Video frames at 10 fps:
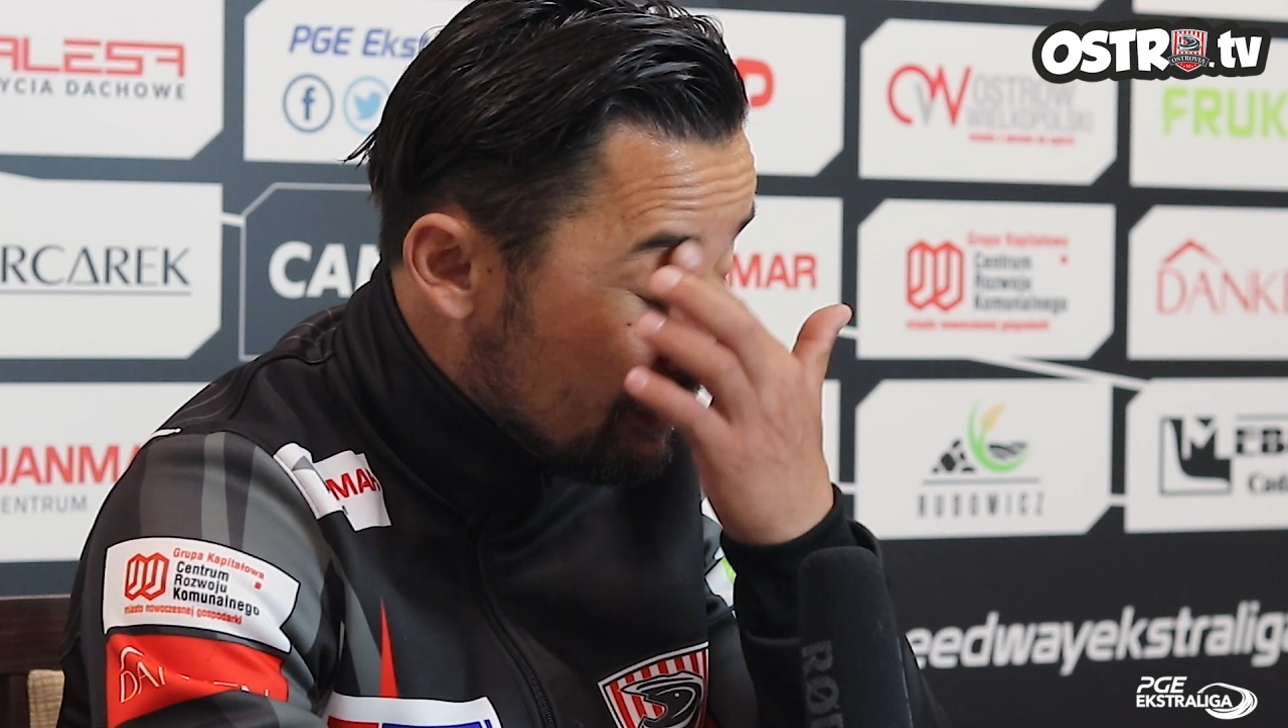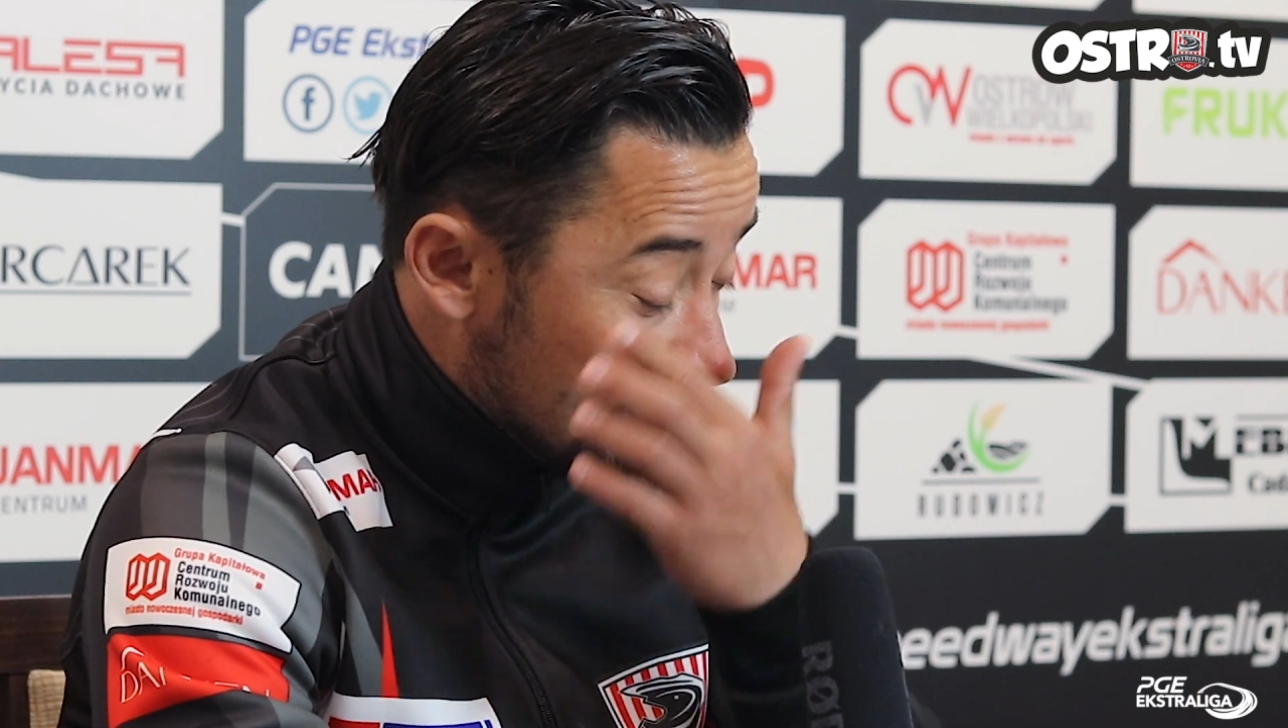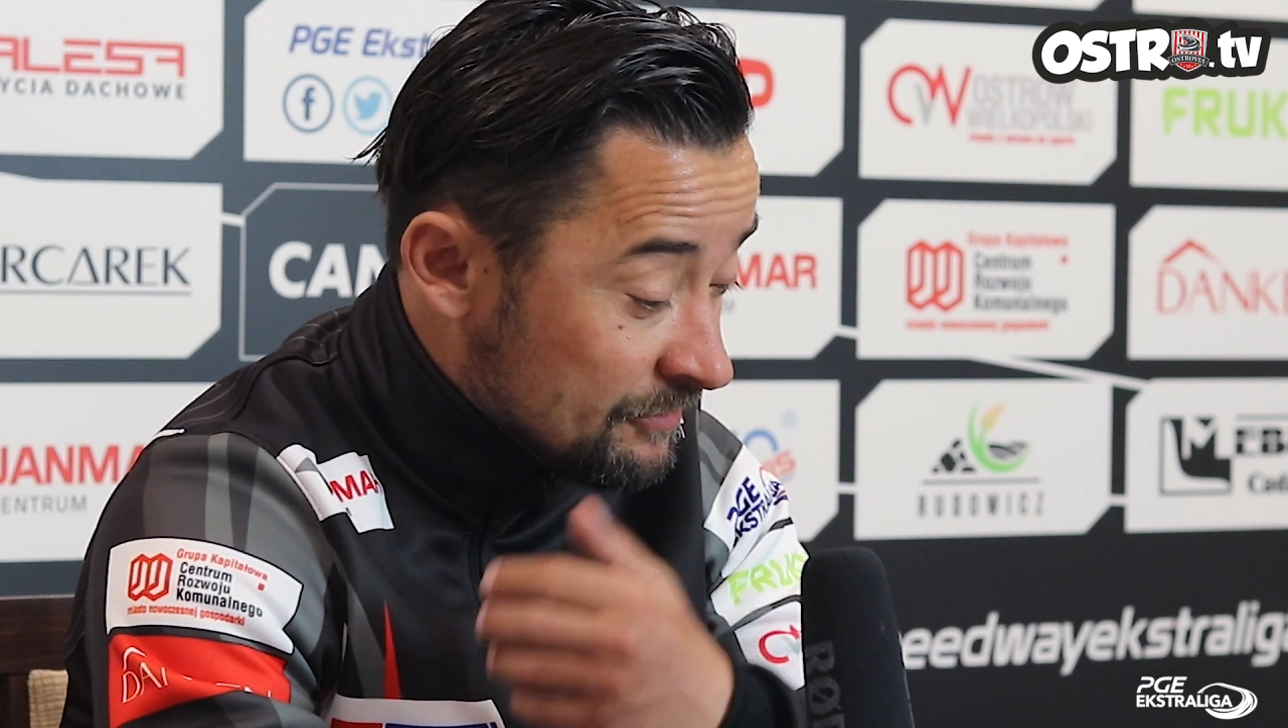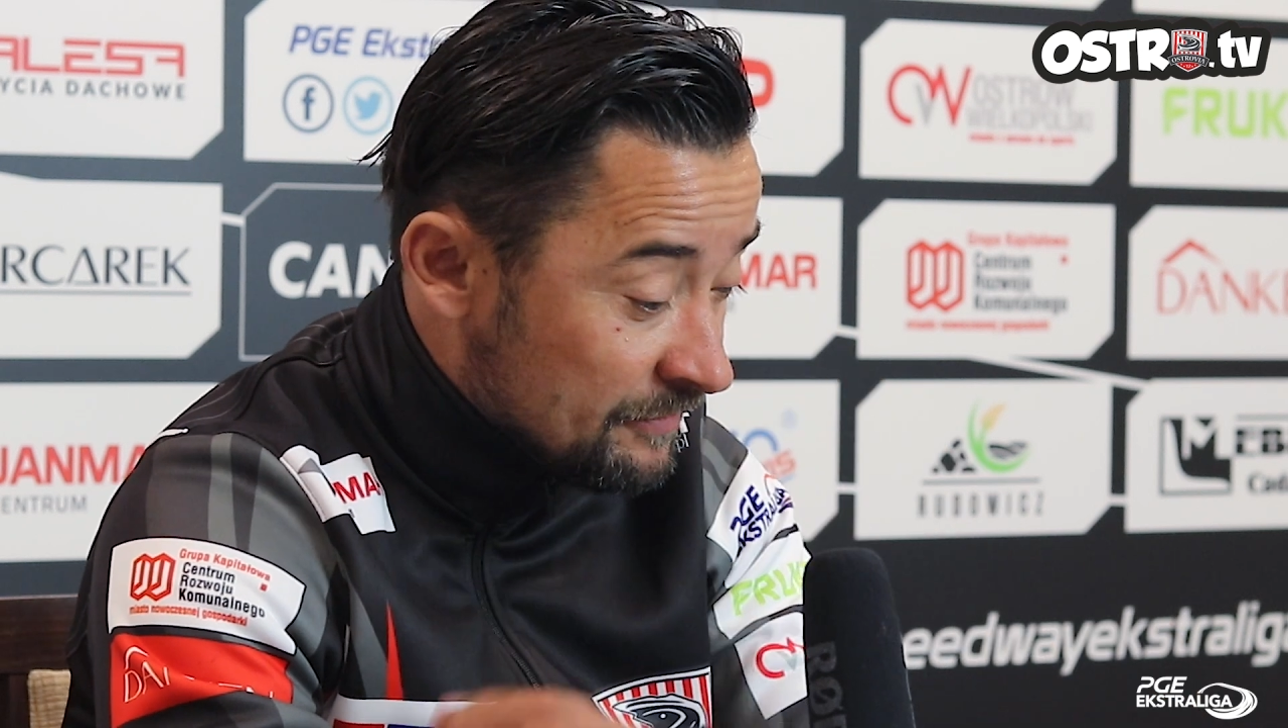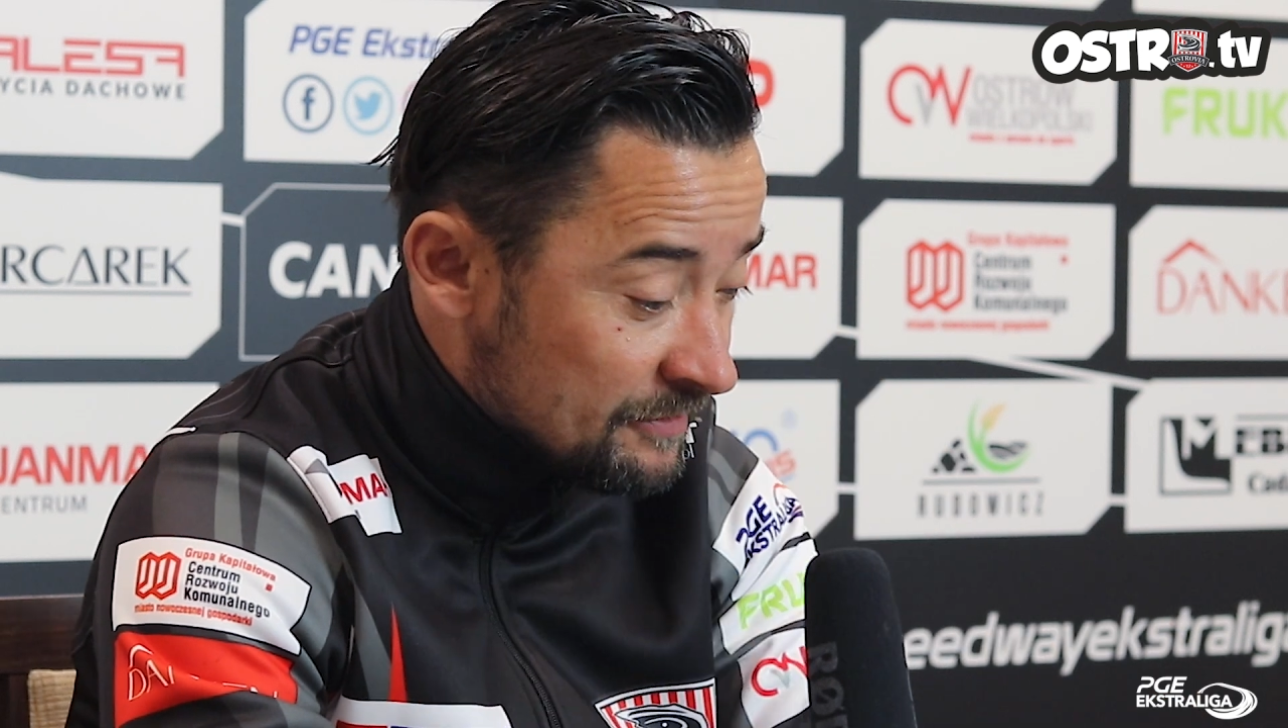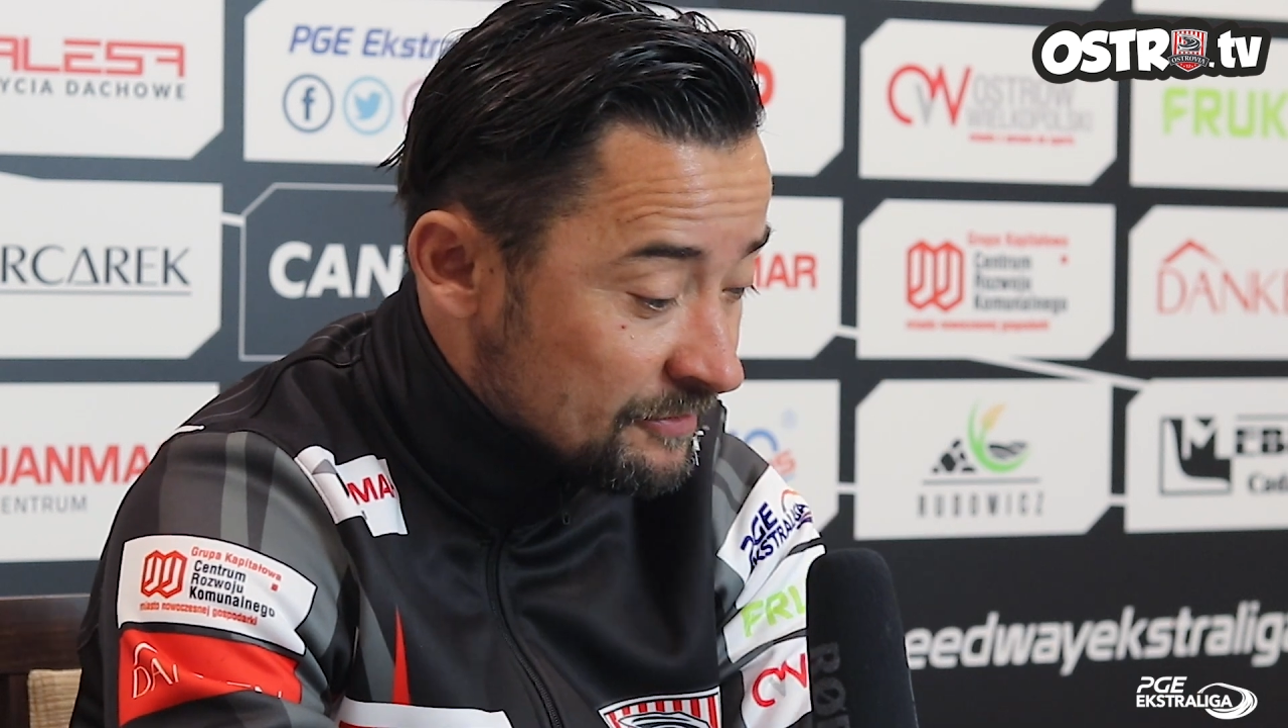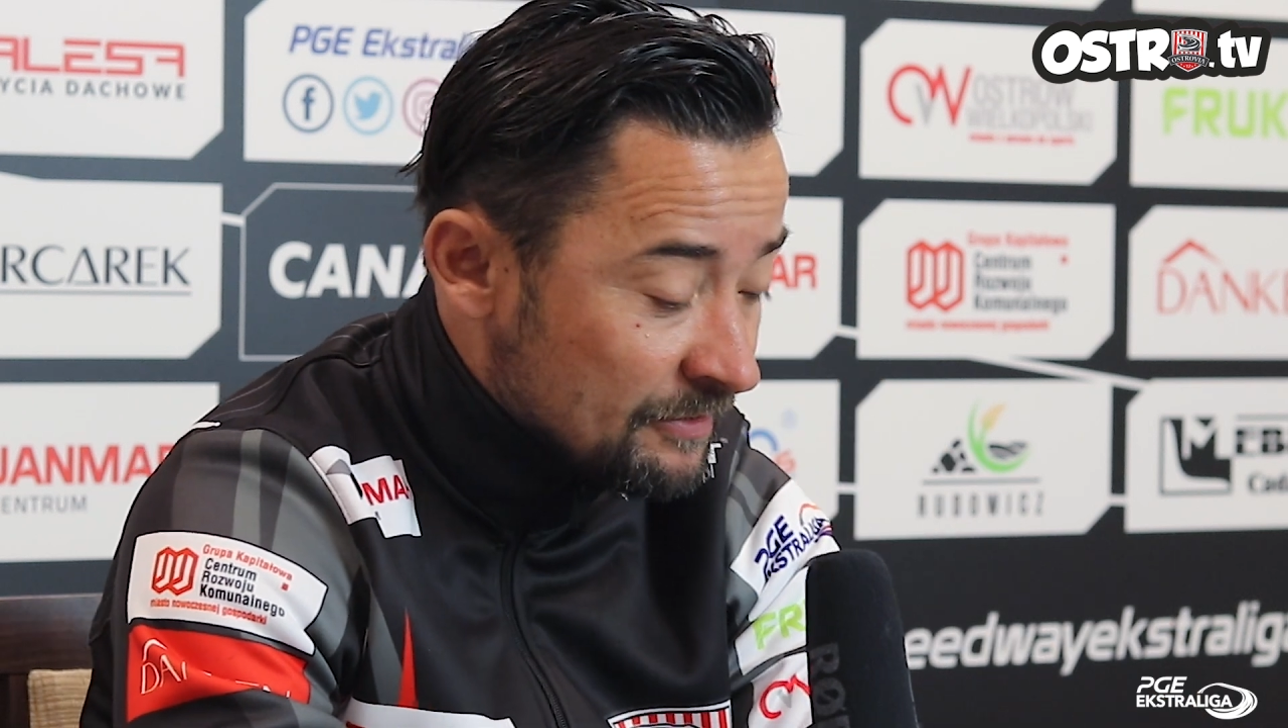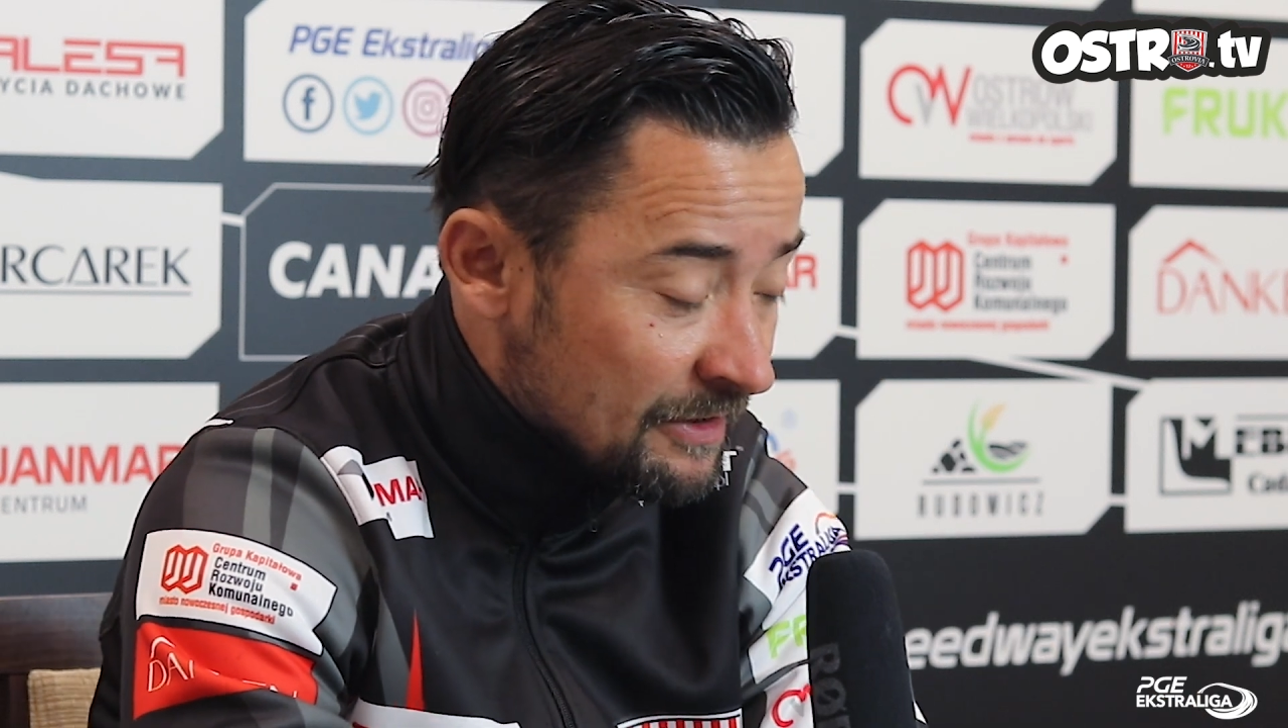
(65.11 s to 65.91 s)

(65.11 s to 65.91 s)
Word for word: Ligę Szwedzką,